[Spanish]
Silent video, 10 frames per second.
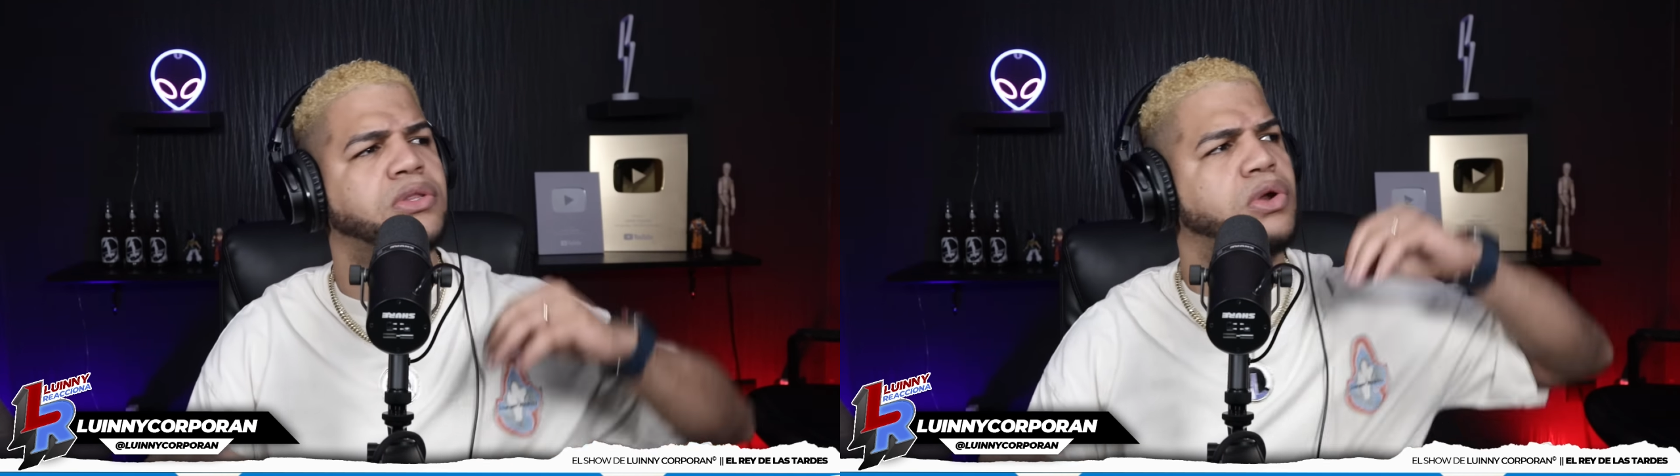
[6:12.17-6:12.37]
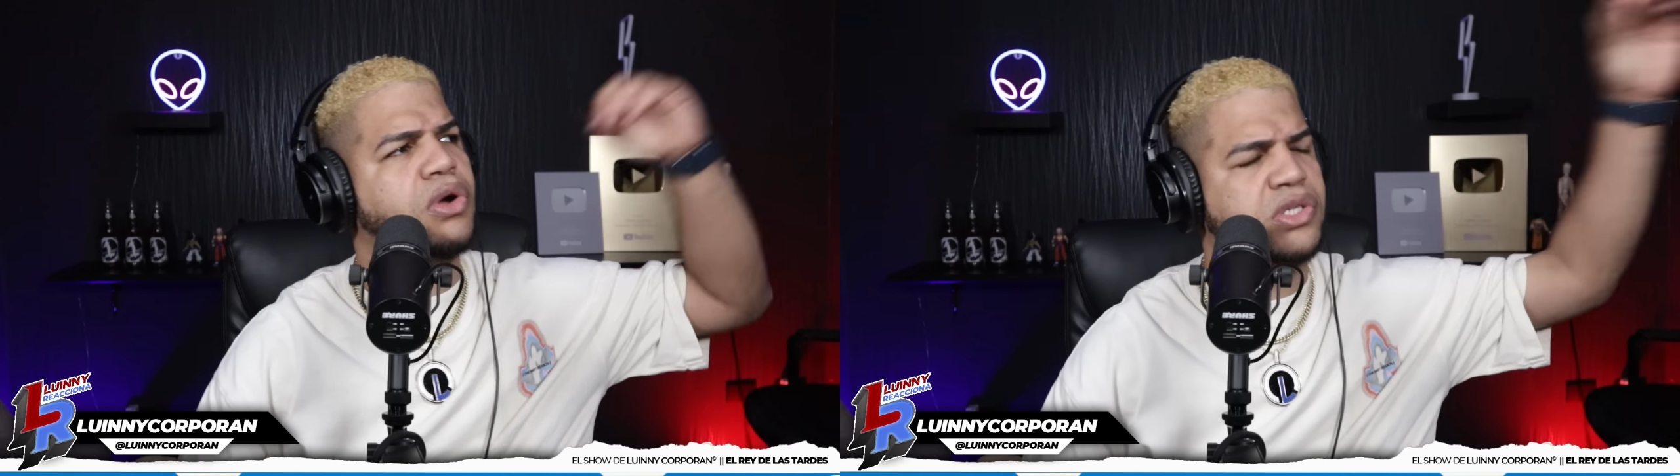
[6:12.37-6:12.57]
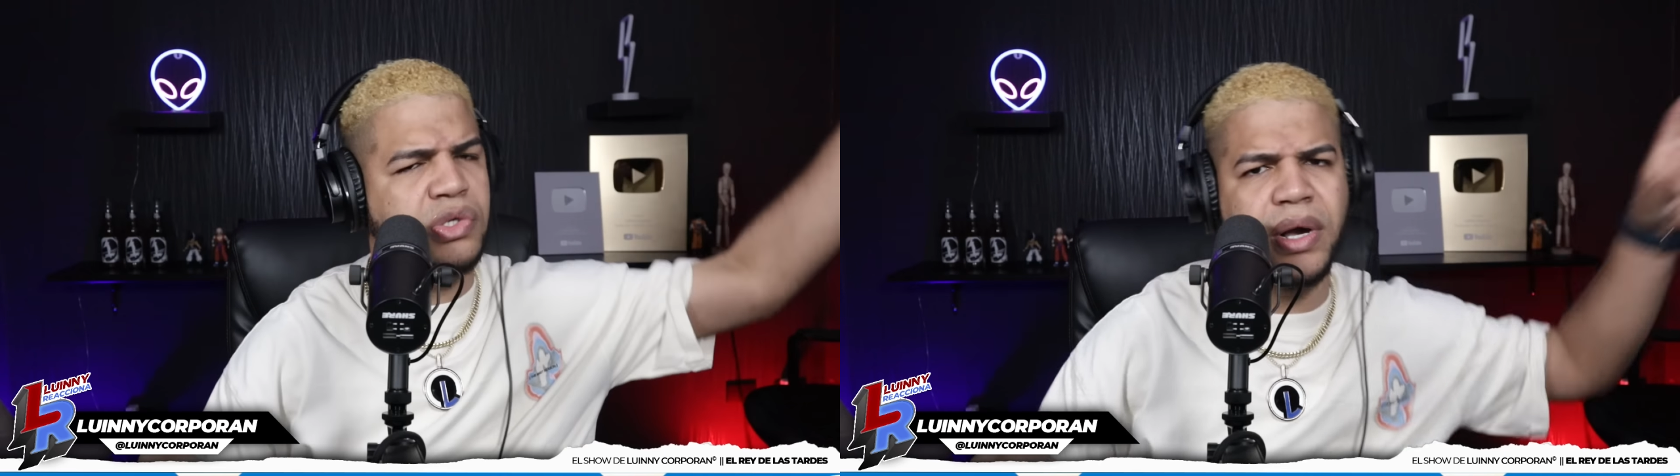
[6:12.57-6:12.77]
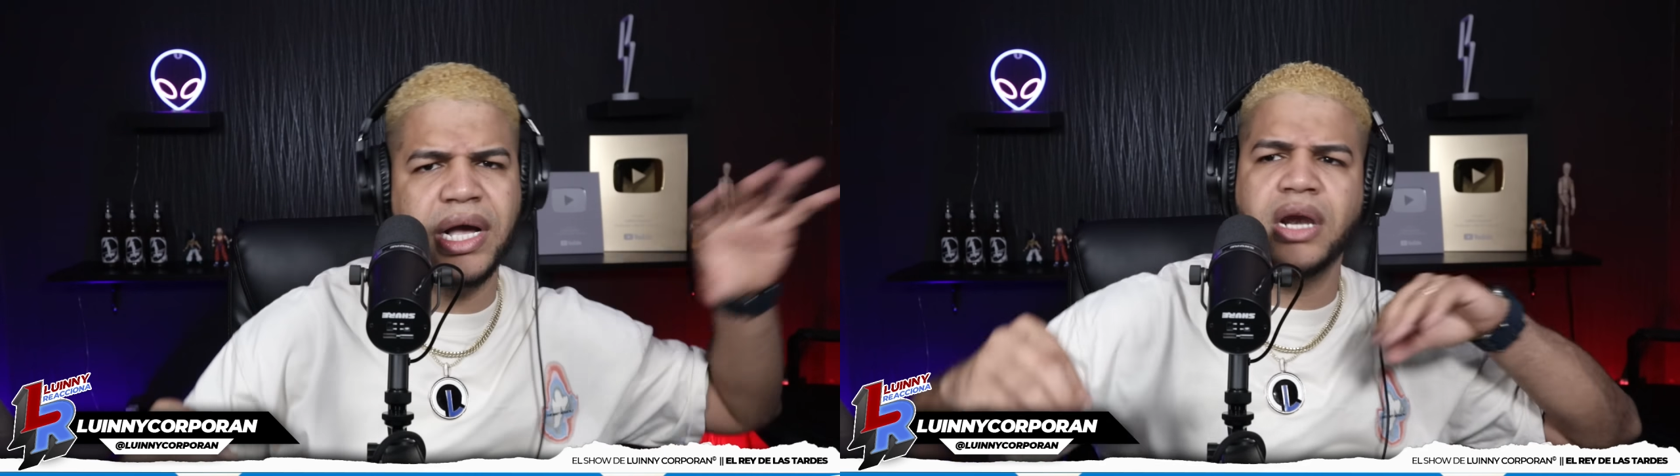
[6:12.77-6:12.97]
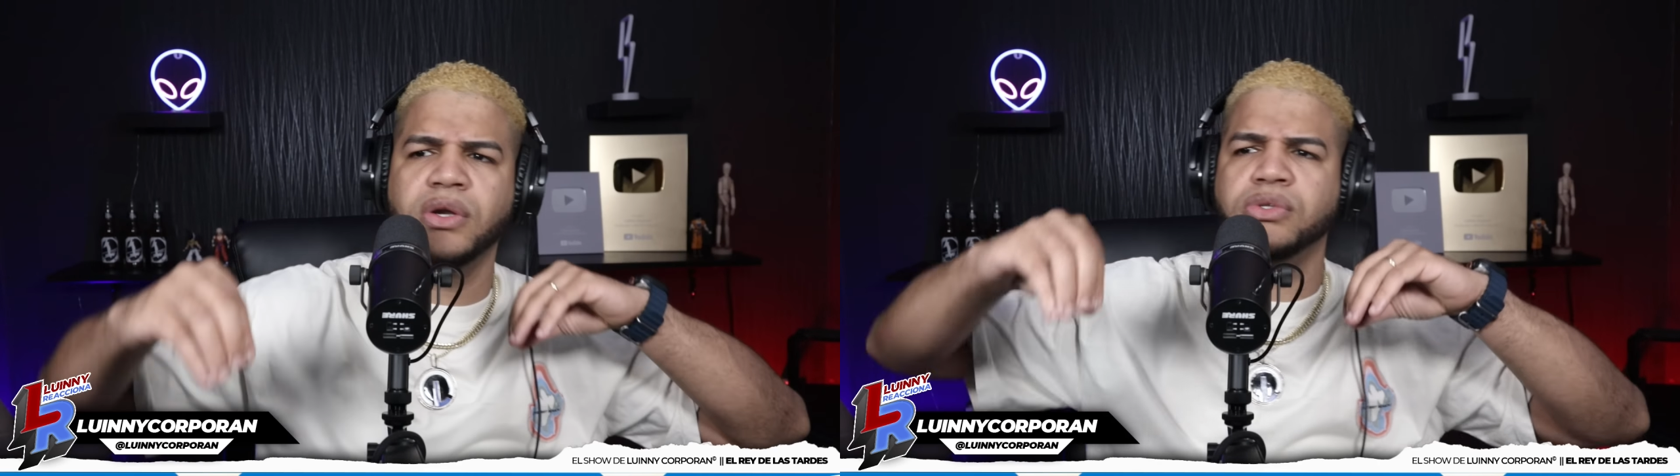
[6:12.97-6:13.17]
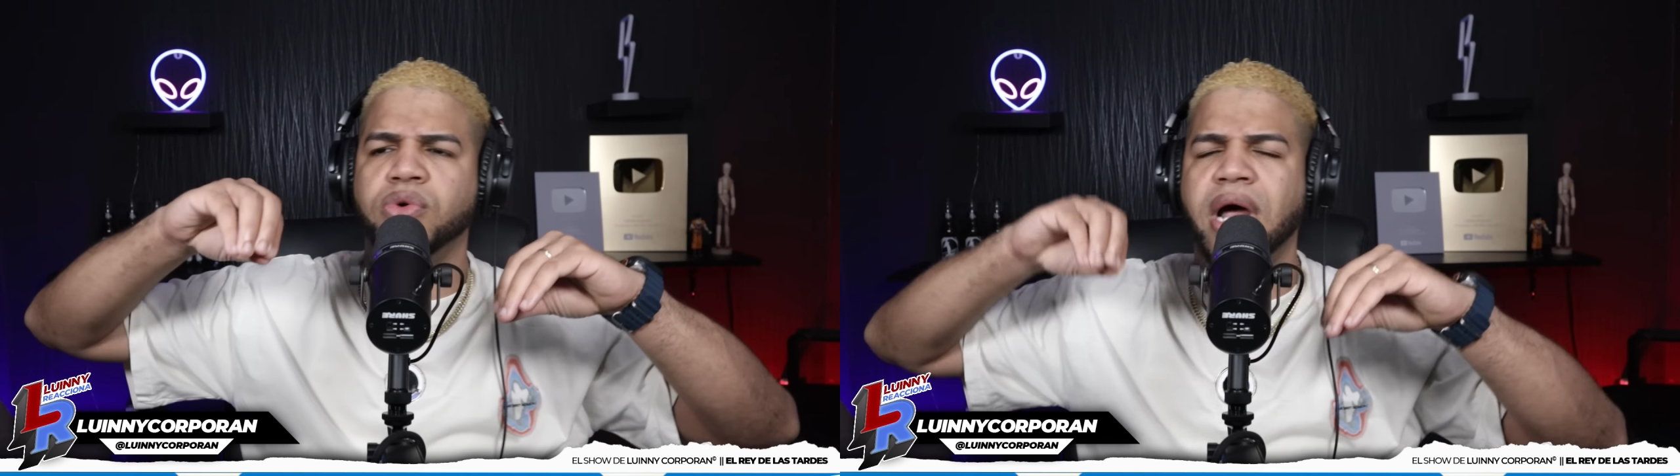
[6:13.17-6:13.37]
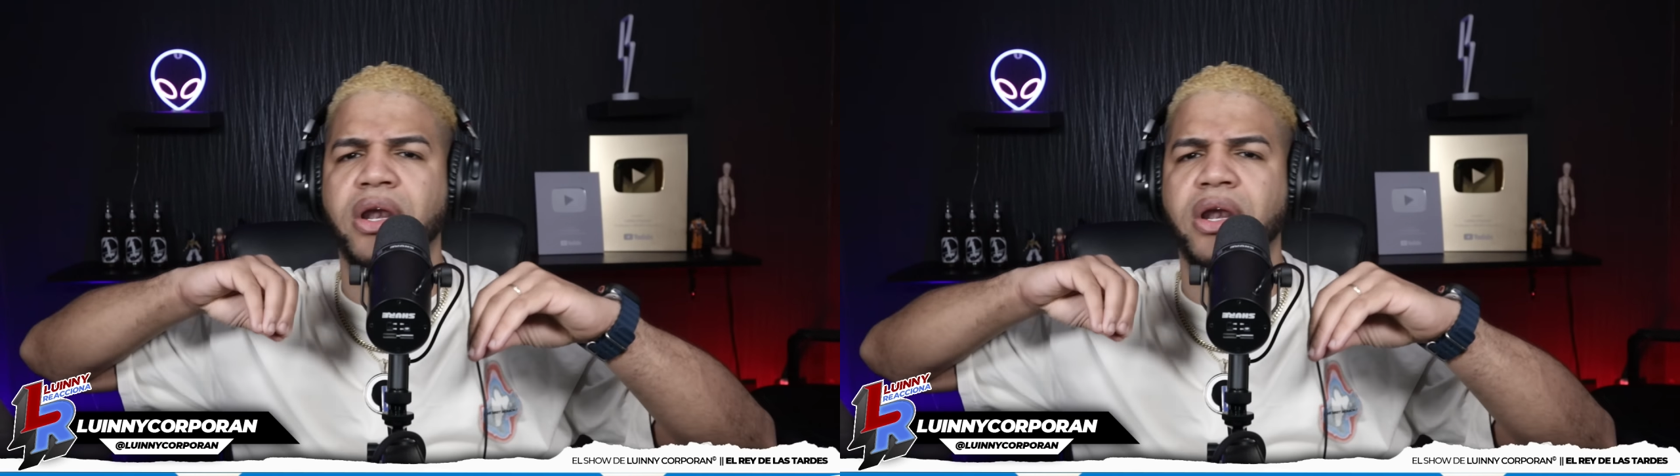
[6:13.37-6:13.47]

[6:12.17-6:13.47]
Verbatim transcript: lo que sube Carlos Durán,